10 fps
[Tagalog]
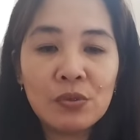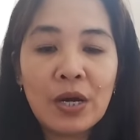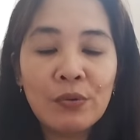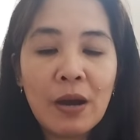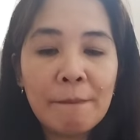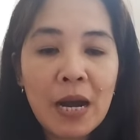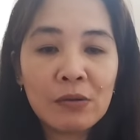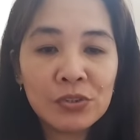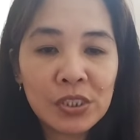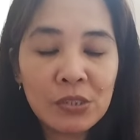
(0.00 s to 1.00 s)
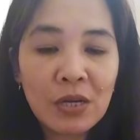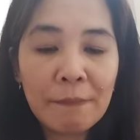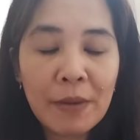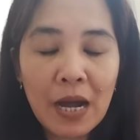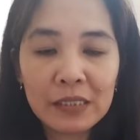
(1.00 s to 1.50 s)
Kung ano nga ba, kung sino
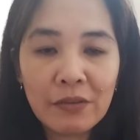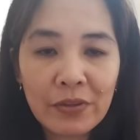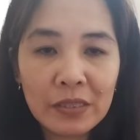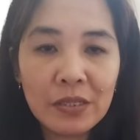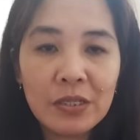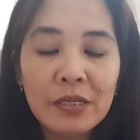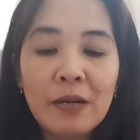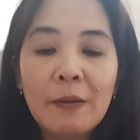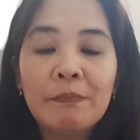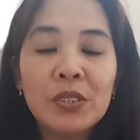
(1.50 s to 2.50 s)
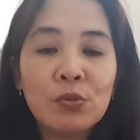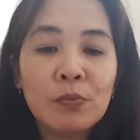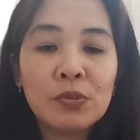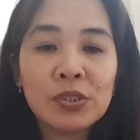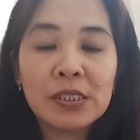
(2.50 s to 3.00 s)
nga ba ang defender dito
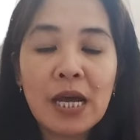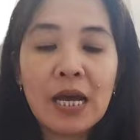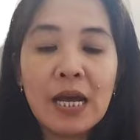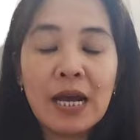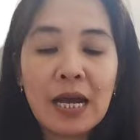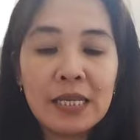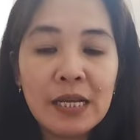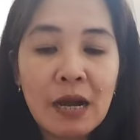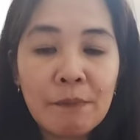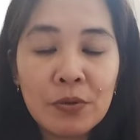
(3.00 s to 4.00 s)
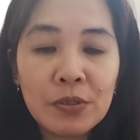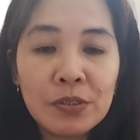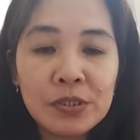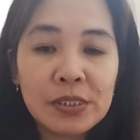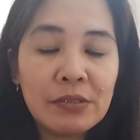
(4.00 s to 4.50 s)
po sa kalingap
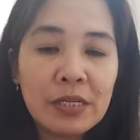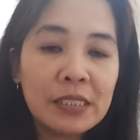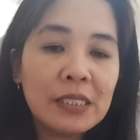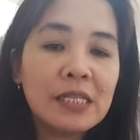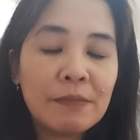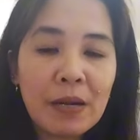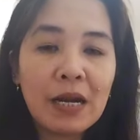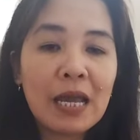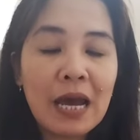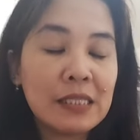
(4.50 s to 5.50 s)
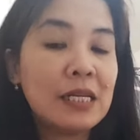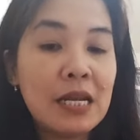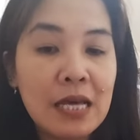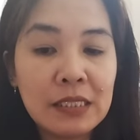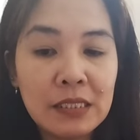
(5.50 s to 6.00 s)
or ano na natin guys, ipangkalahatan
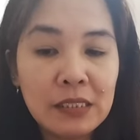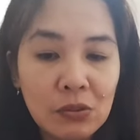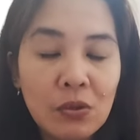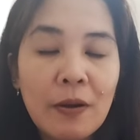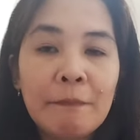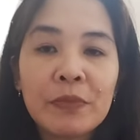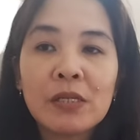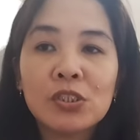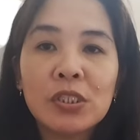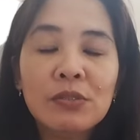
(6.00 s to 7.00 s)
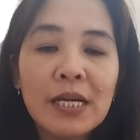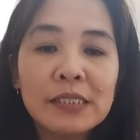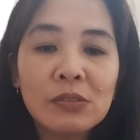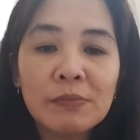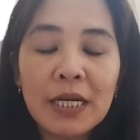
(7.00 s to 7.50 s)
na natin dito. So ito
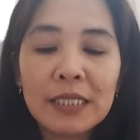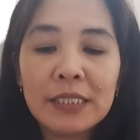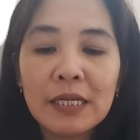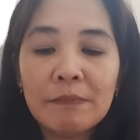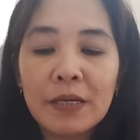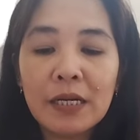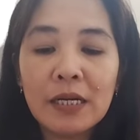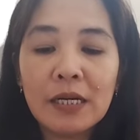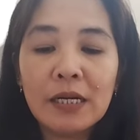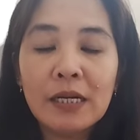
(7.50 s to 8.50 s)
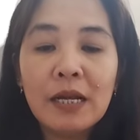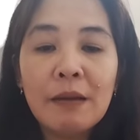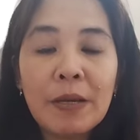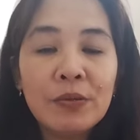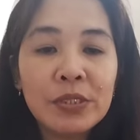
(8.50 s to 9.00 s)
guys, no mga kalingap, uh,
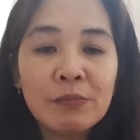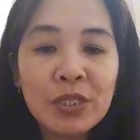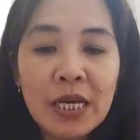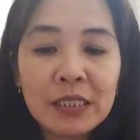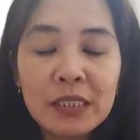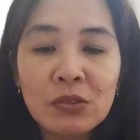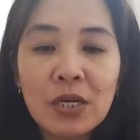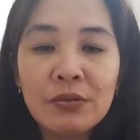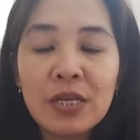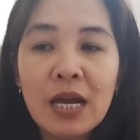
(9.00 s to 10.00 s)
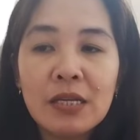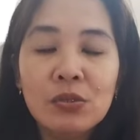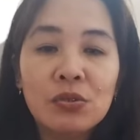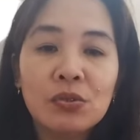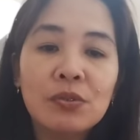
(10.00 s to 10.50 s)
panoorin muna natin yung ano niya,
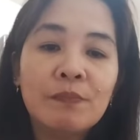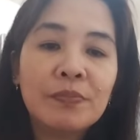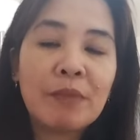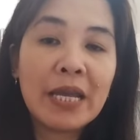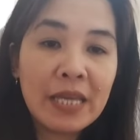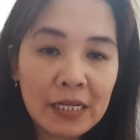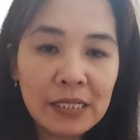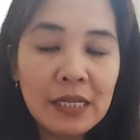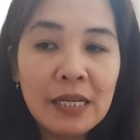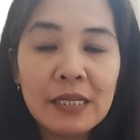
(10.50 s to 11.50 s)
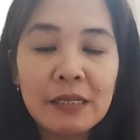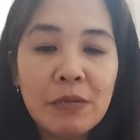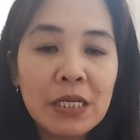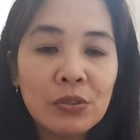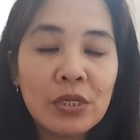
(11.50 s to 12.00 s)
yung pahayag ni
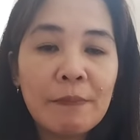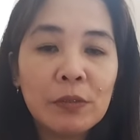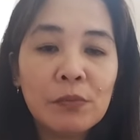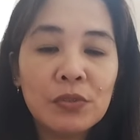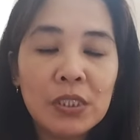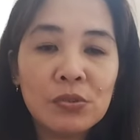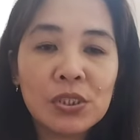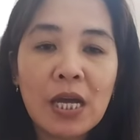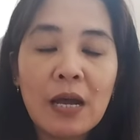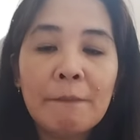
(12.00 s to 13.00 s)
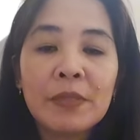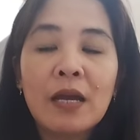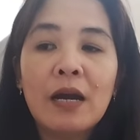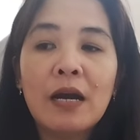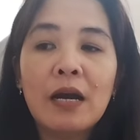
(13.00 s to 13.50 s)
Berador about po dito sa
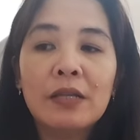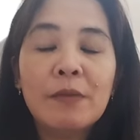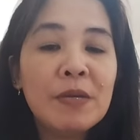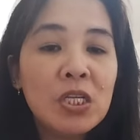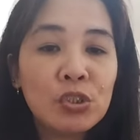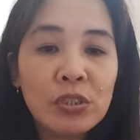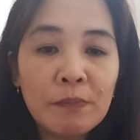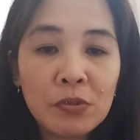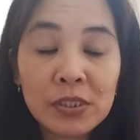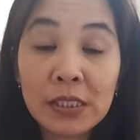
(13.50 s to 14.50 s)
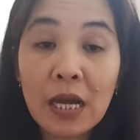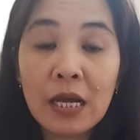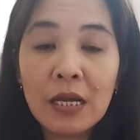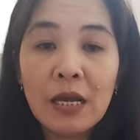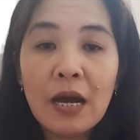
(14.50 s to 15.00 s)
uh, definition niya po
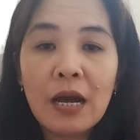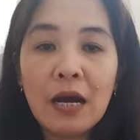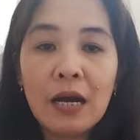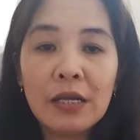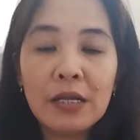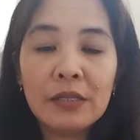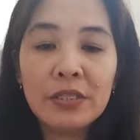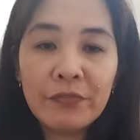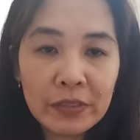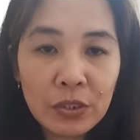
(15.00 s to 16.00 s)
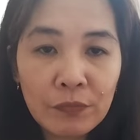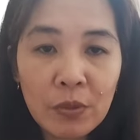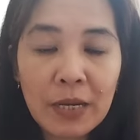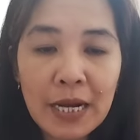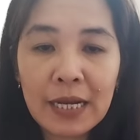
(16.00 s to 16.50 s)
sa uh, defender
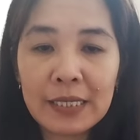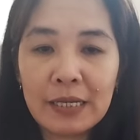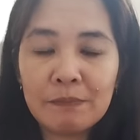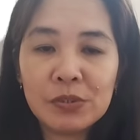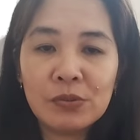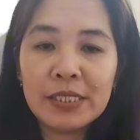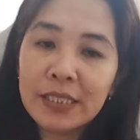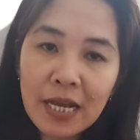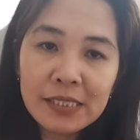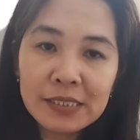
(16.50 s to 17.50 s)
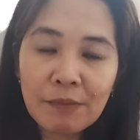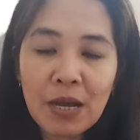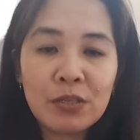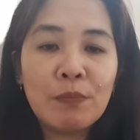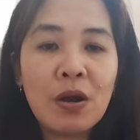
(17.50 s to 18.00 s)
po mga kalingap. So ayan guys,
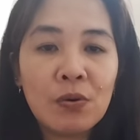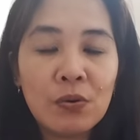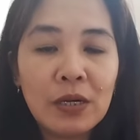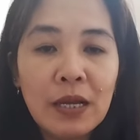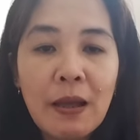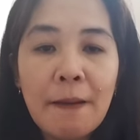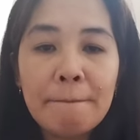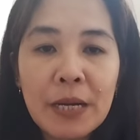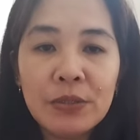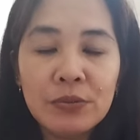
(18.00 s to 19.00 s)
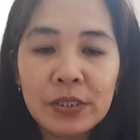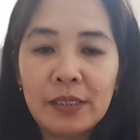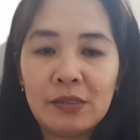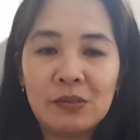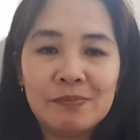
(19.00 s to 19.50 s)
samahan niyo po akong
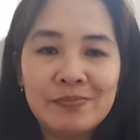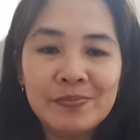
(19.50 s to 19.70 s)
panoorin ito.